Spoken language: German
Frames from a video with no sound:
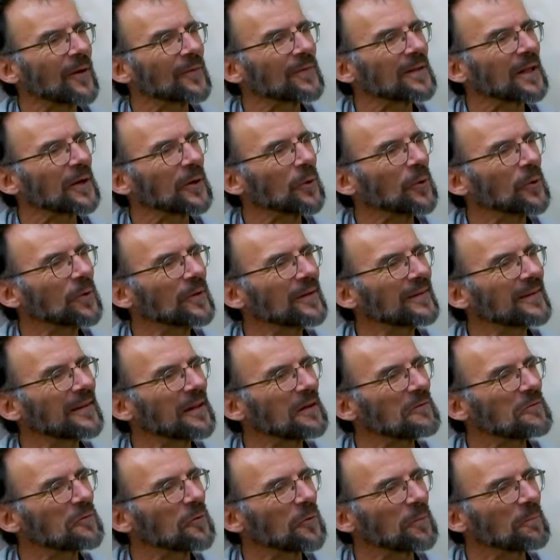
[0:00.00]
an der
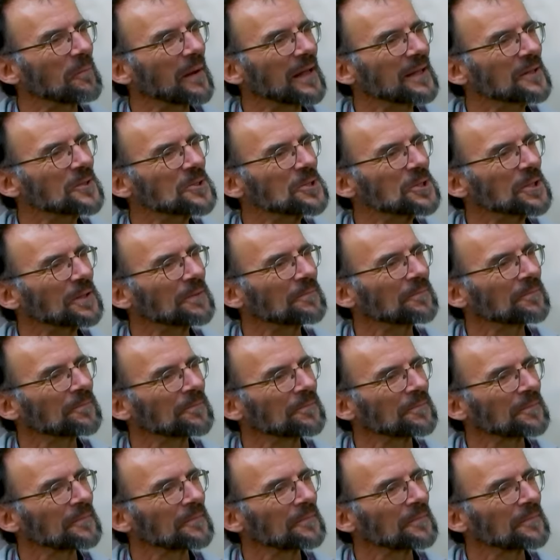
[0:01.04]
Nöte von Menschen?